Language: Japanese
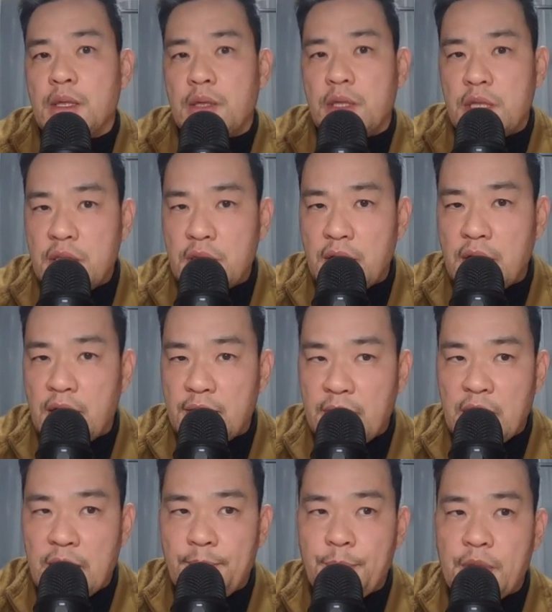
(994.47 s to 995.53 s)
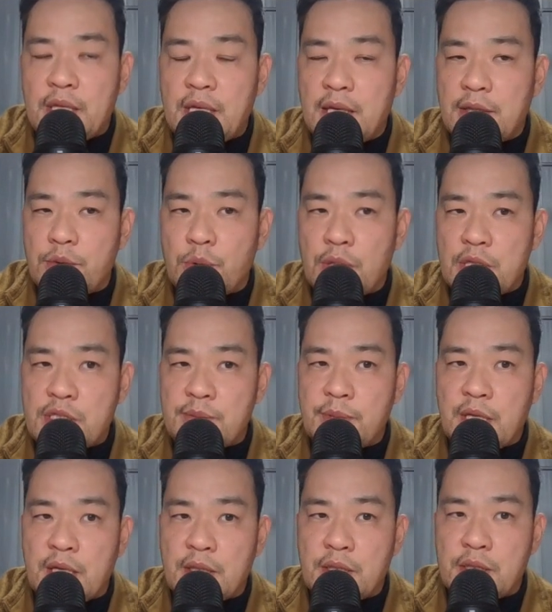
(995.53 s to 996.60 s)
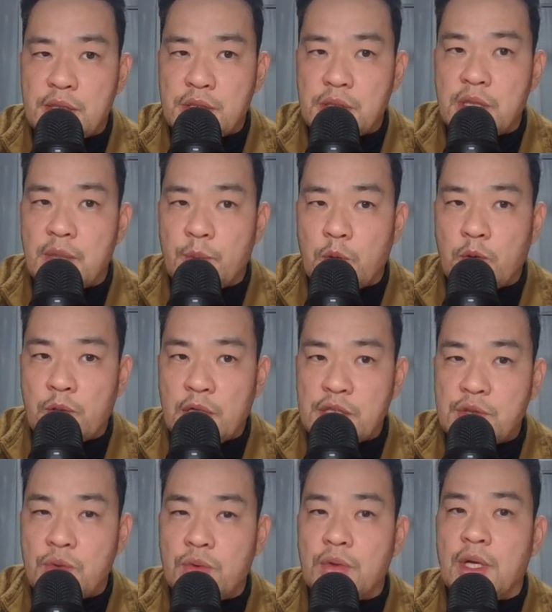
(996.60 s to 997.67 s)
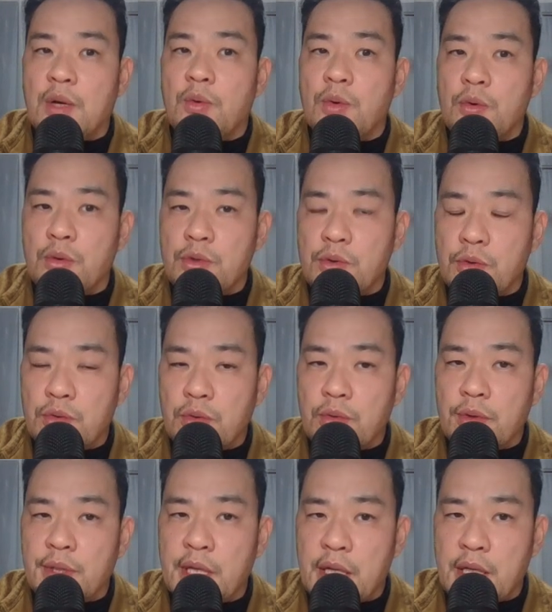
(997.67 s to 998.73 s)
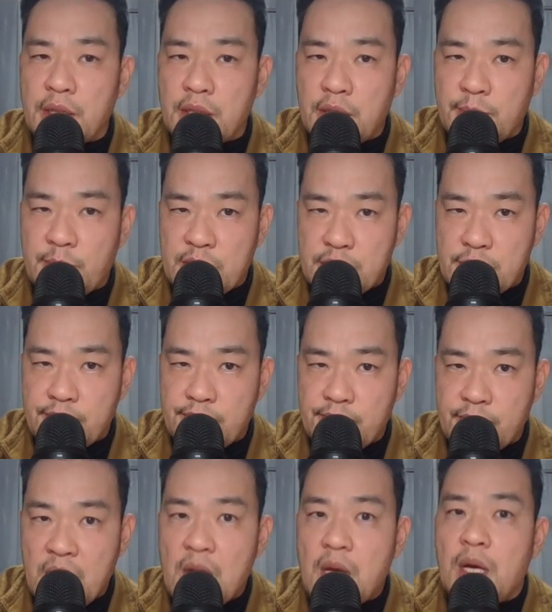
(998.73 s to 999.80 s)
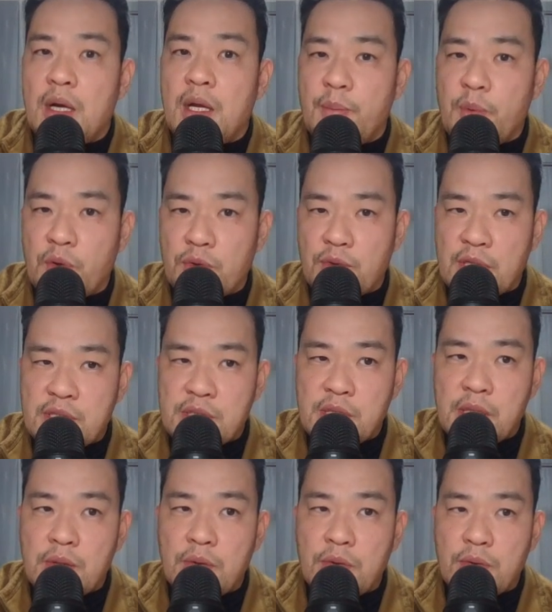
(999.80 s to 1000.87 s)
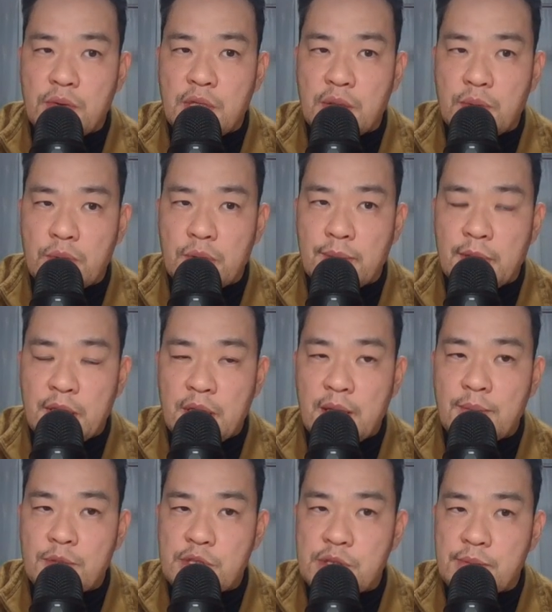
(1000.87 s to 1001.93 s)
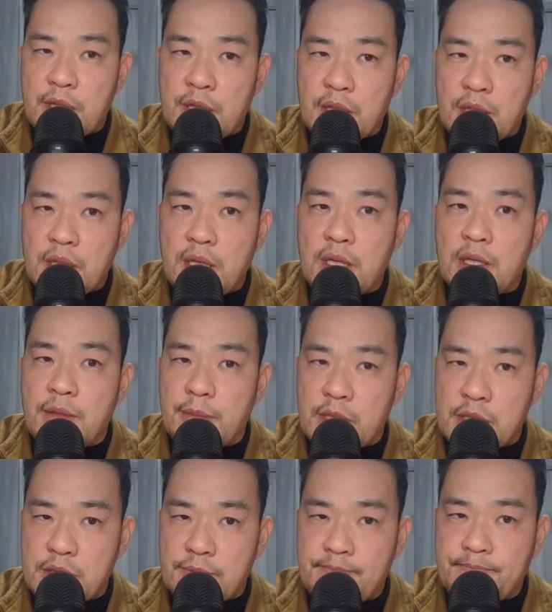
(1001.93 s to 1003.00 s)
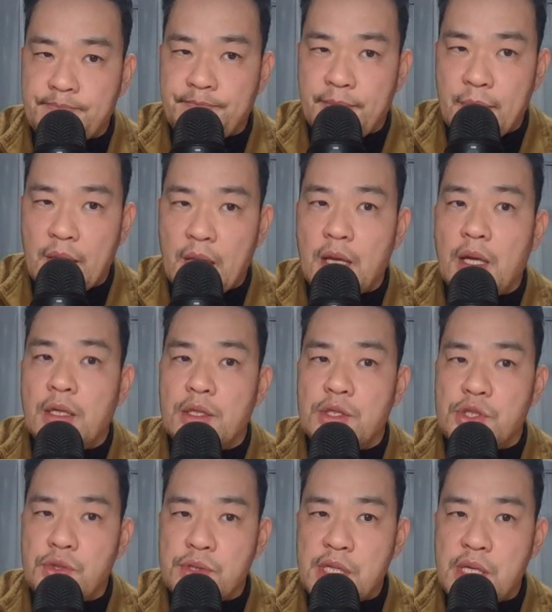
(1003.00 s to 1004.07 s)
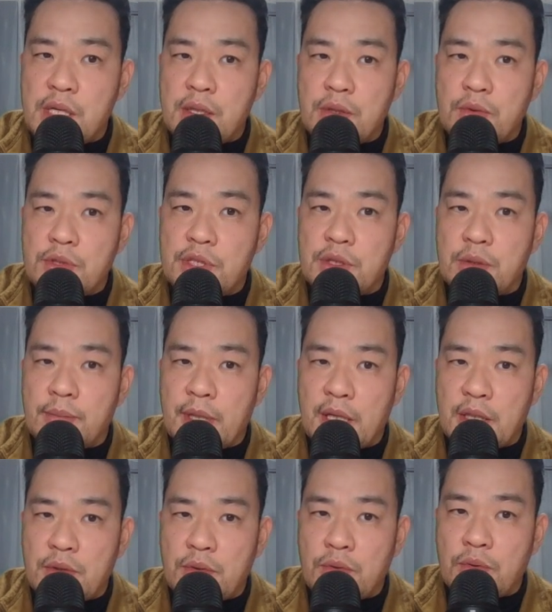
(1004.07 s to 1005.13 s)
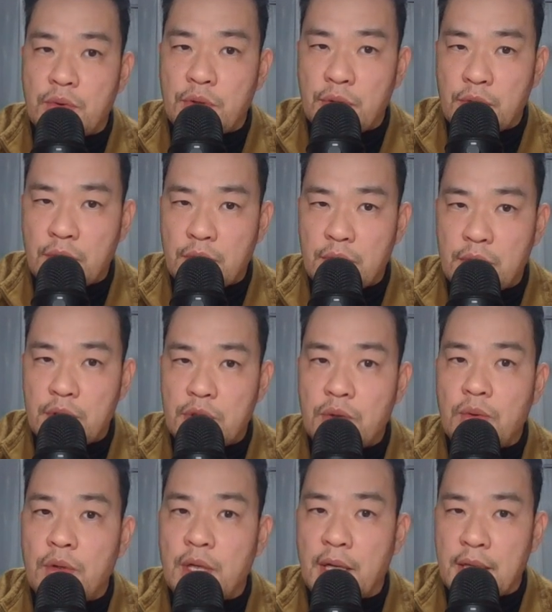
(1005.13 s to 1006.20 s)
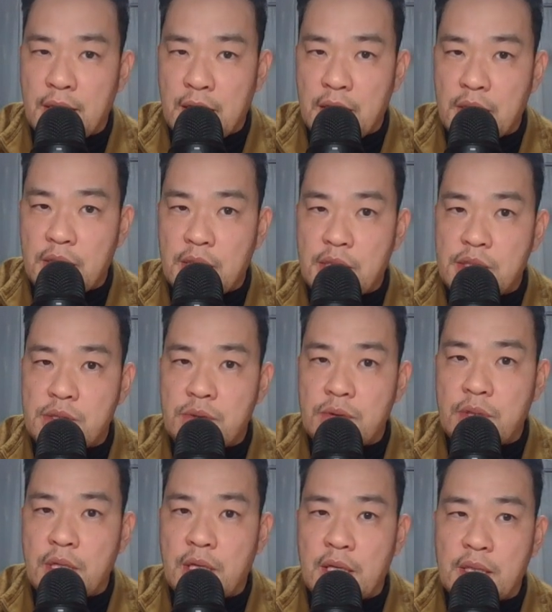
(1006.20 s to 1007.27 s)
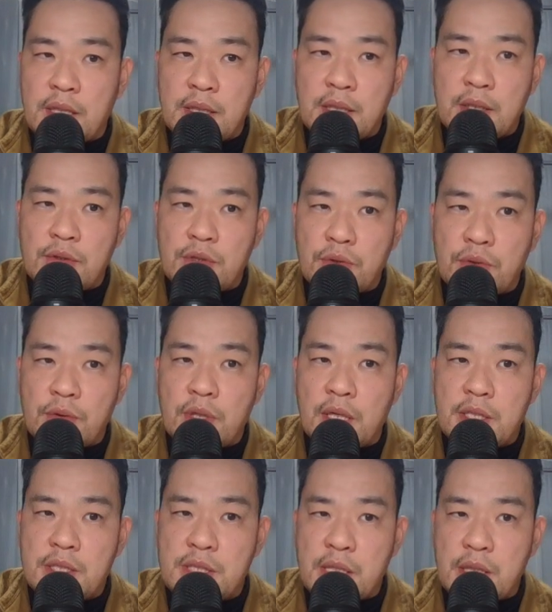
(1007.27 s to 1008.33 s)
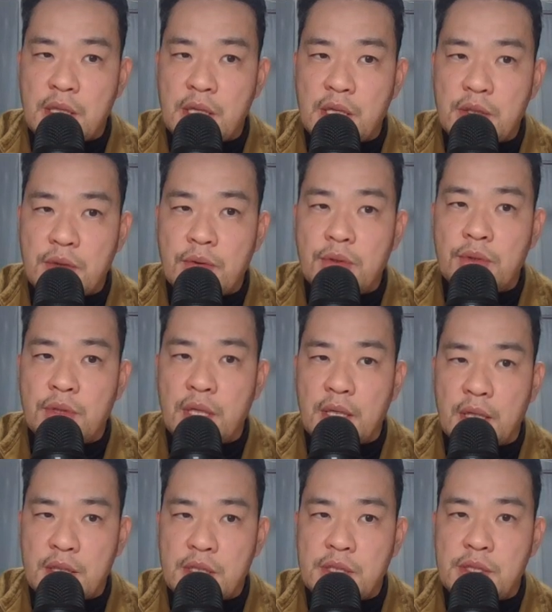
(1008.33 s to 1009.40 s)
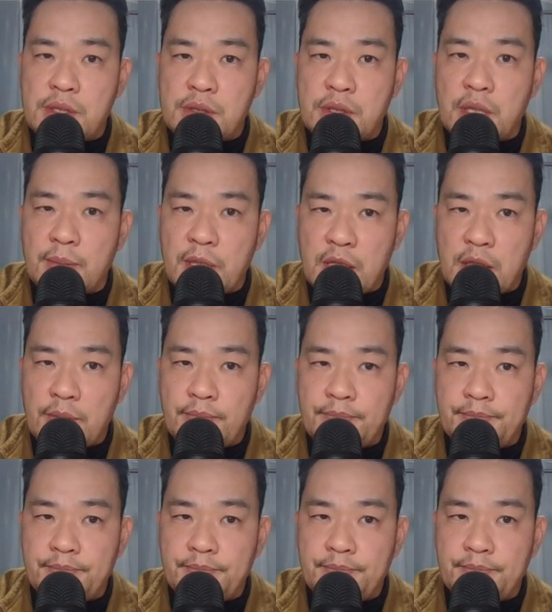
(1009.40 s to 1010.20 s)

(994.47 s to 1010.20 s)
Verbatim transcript: 委員会はゲイとレズビアンについても同じことが起こることを願っています。レポートは次のような言葉で結ばれています。女性教師の場合と同様、教会がキリストの体なる教会全体を豊かにするために、